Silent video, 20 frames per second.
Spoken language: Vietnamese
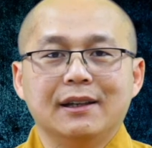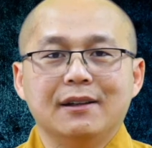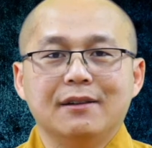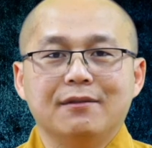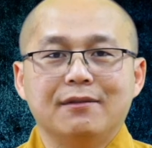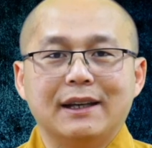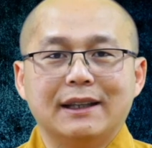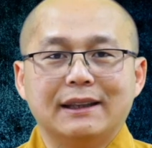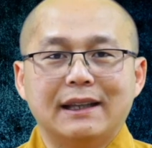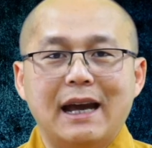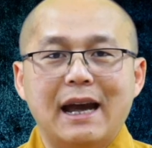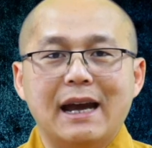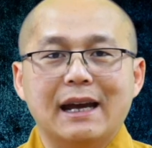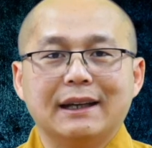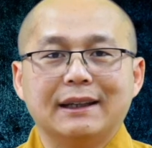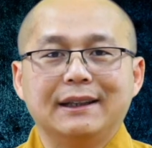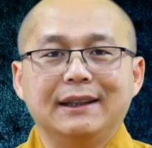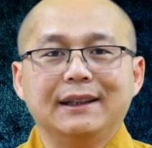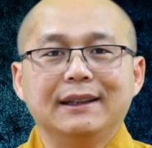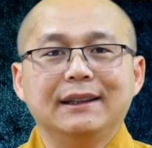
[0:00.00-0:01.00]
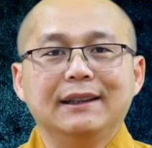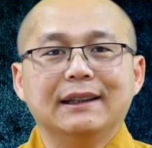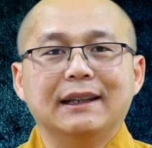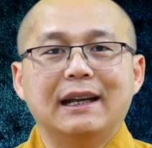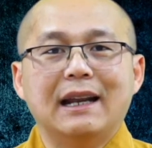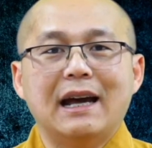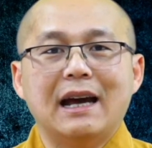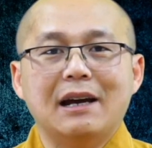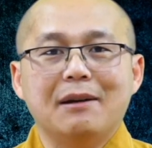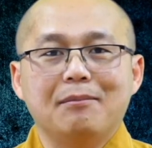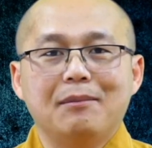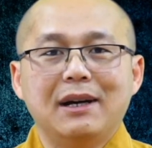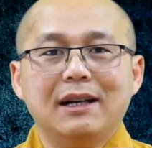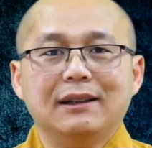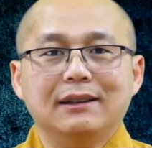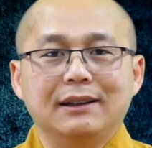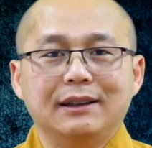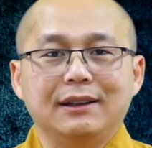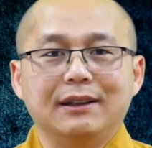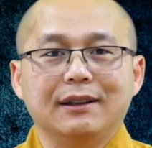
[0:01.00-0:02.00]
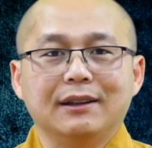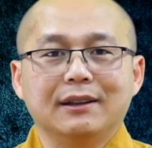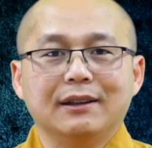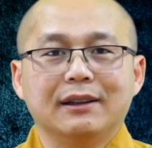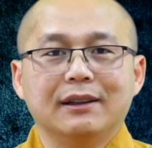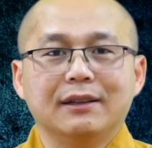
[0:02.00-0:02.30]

và tà kiến là bất thiện.